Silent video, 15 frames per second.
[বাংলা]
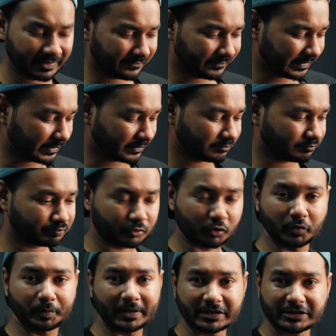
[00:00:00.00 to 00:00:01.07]
ইভেন
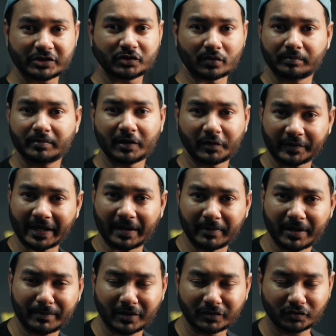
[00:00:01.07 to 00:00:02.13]
প্রপার যে টপ ডাউন
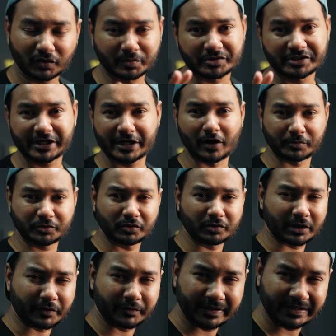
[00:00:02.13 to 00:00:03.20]
ক্যামেরা মাউন্ট করবো সেই
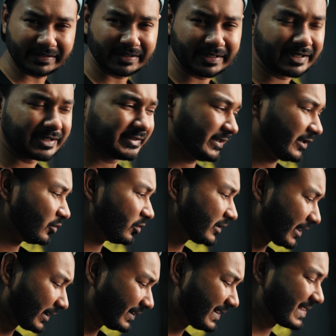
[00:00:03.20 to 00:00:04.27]
অপশনটাও নেই সেগুলো
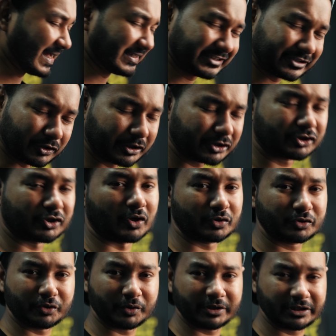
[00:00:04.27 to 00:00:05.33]
থাকলে কাজটা অনেক
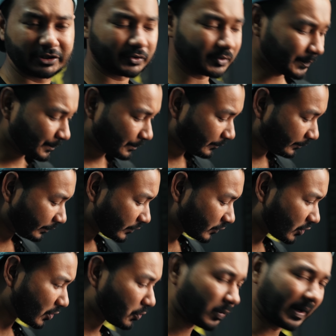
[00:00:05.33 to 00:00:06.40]
সহজ হয়ে যেত
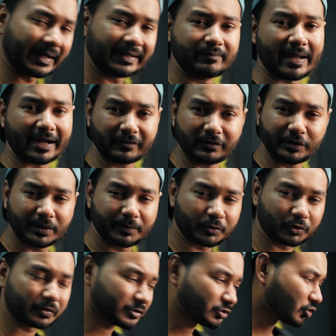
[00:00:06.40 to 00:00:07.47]
তো হোয়াইট ব্যাকগ্রাউন্ডে
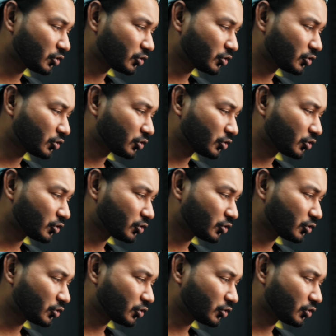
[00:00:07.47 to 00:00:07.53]
প্রথমে